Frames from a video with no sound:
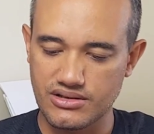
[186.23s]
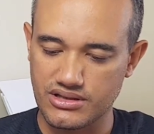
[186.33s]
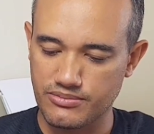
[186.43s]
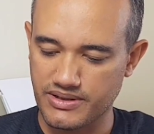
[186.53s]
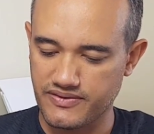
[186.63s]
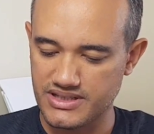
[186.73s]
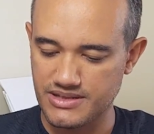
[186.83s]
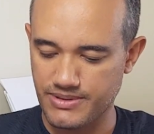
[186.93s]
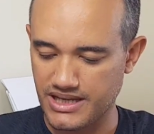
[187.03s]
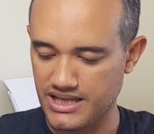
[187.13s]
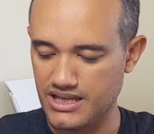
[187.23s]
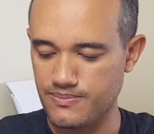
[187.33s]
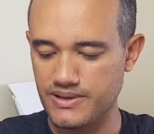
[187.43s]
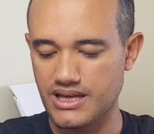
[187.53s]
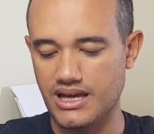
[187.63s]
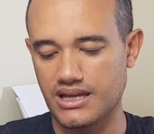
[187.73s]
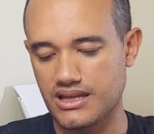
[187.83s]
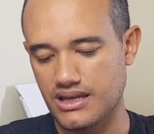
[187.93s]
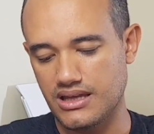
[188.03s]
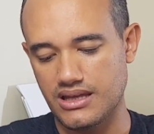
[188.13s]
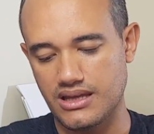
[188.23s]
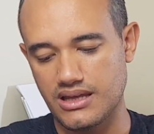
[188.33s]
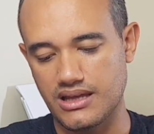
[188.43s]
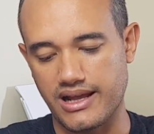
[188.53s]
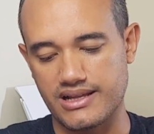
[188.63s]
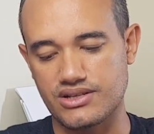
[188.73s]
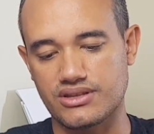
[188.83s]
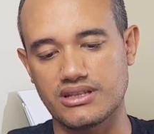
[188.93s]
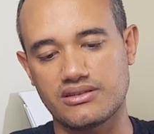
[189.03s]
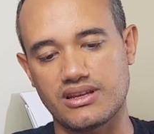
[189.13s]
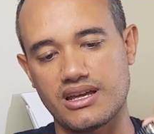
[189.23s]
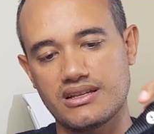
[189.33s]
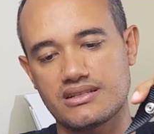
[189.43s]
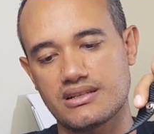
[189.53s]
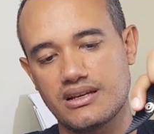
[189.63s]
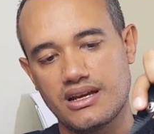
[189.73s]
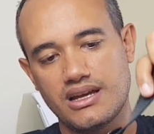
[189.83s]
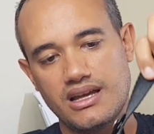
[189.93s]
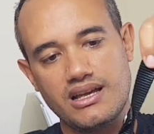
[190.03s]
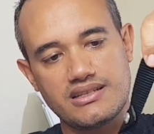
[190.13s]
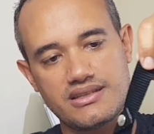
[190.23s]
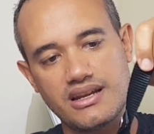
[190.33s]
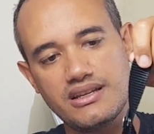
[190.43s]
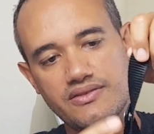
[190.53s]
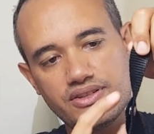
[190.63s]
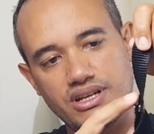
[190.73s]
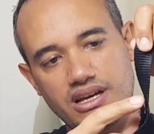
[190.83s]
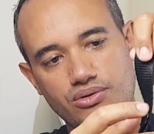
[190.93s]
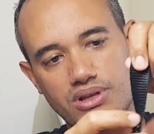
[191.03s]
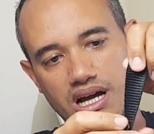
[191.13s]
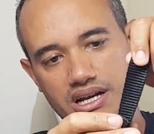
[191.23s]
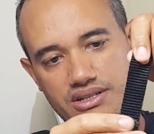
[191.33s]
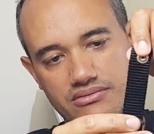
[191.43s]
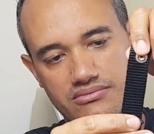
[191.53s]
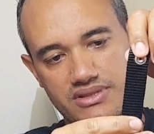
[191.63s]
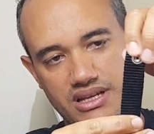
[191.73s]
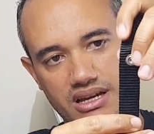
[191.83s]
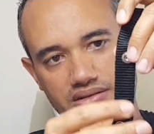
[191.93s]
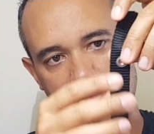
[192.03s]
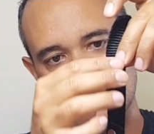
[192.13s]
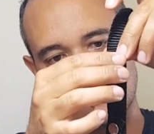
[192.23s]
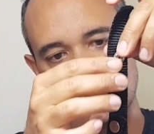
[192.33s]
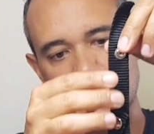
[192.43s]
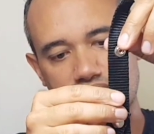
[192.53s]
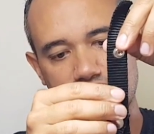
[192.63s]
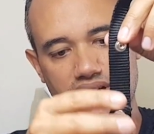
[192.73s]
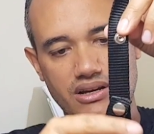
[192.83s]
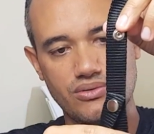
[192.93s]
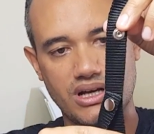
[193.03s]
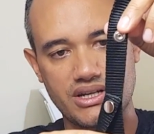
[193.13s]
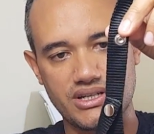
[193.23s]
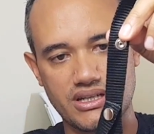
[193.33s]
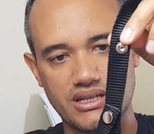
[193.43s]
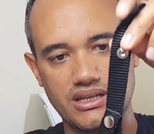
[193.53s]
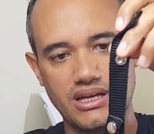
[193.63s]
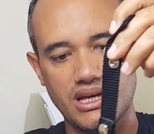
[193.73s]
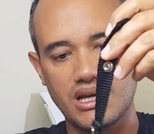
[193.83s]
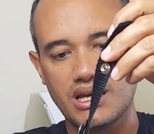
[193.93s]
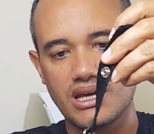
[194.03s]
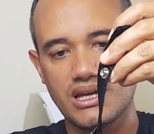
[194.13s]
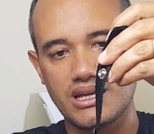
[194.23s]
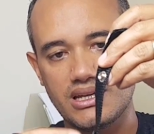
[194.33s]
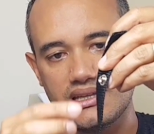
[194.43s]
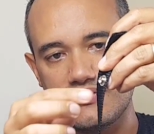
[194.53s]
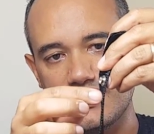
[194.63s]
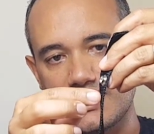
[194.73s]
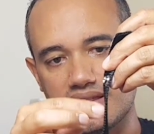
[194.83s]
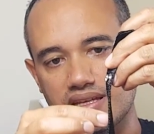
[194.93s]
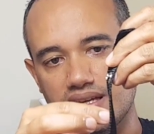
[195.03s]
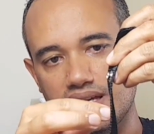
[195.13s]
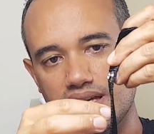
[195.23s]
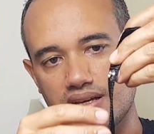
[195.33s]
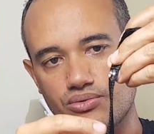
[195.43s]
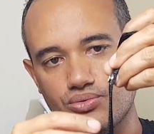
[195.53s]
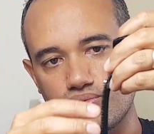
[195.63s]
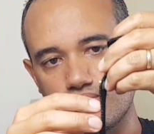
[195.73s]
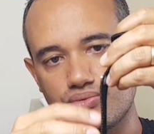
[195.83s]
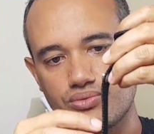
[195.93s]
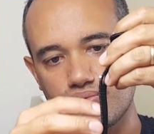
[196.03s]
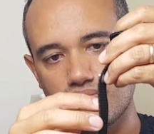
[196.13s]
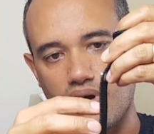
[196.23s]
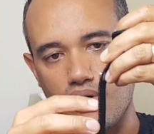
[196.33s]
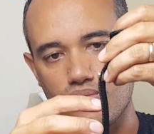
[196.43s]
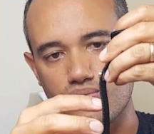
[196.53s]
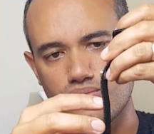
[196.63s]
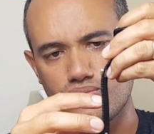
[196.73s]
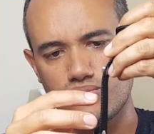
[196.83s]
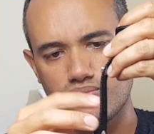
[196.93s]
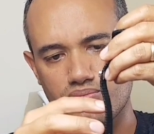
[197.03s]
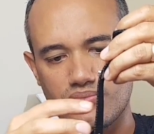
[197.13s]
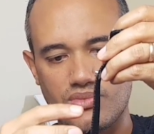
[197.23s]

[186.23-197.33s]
que eu tenho para fazer para a RIP é que ela só tem três, esses três níveis de regulagem, certo? Esses três níveis de regulagem aqui e deveria ter o, o algum